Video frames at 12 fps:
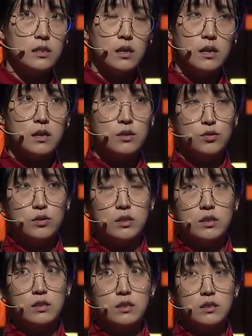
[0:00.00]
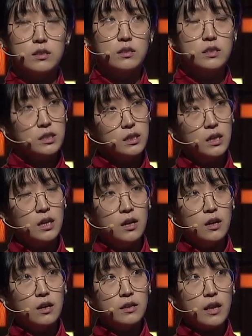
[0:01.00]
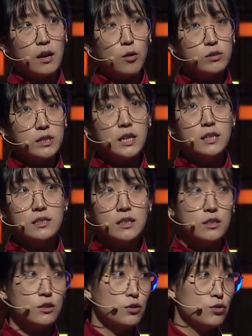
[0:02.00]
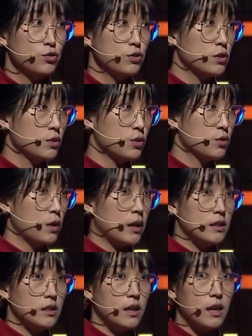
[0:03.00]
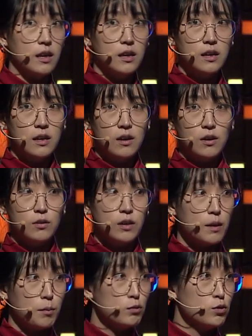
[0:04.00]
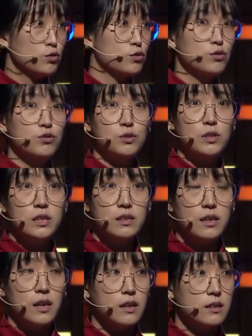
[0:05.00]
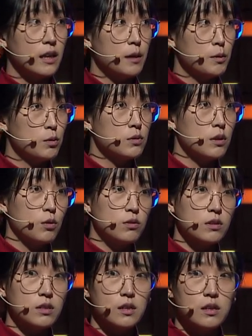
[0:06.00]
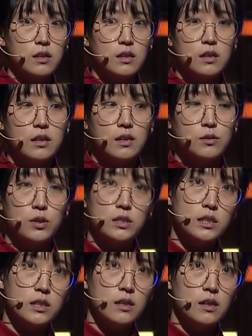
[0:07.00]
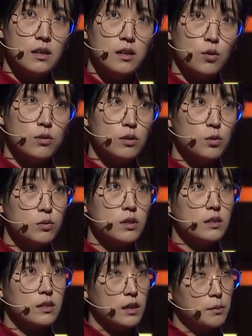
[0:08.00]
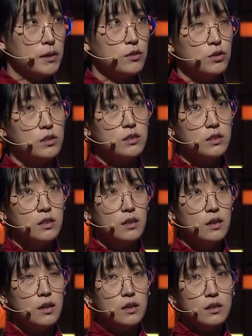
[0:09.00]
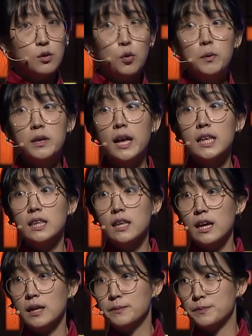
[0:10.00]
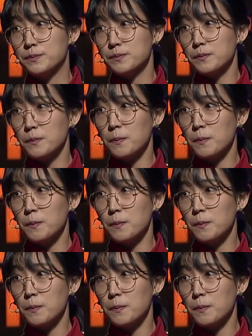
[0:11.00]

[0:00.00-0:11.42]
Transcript: 살아갈 수 있지? 내가 언제까지나 지켜줄 수 있는 것도 아닌데 내가 먼저 죽을 수도 있는데 그 다음에 동생이 어떻게 살아야 되지? 어떻게 동생이 자립할 수 있지?를 고민하는데